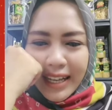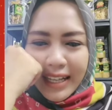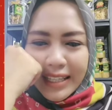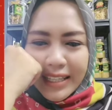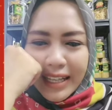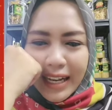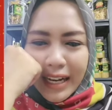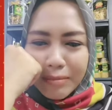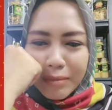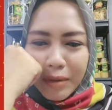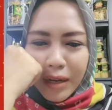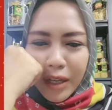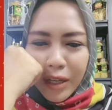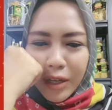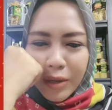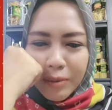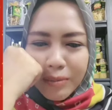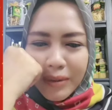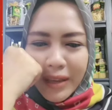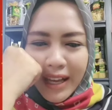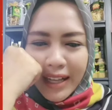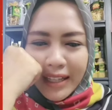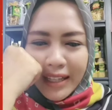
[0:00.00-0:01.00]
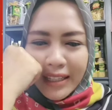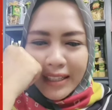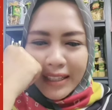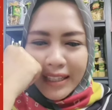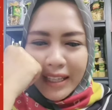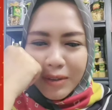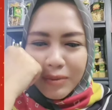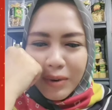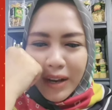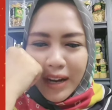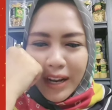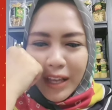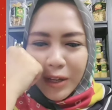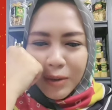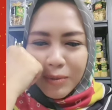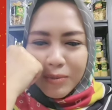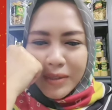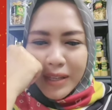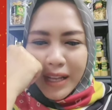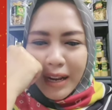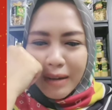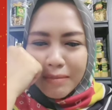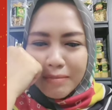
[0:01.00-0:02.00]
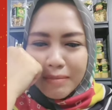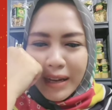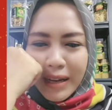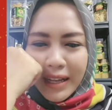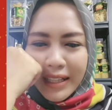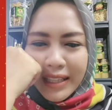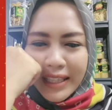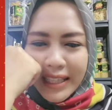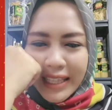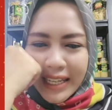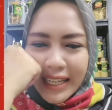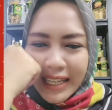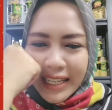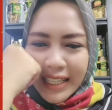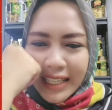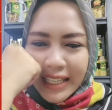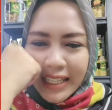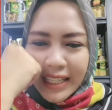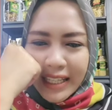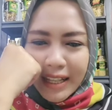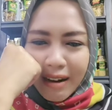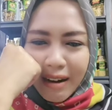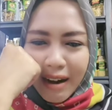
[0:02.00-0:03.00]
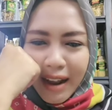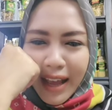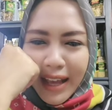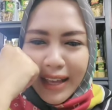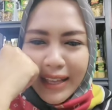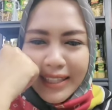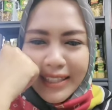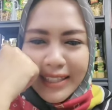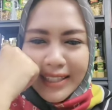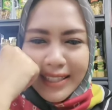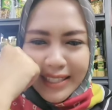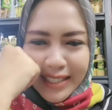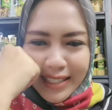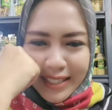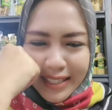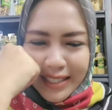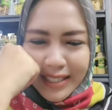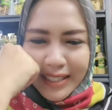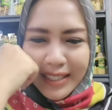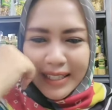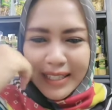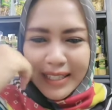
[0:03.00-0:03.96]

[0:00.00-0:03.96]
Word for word: Assalamualaikum Yanti Waalaikumsalam Mbak Tri Tri Tri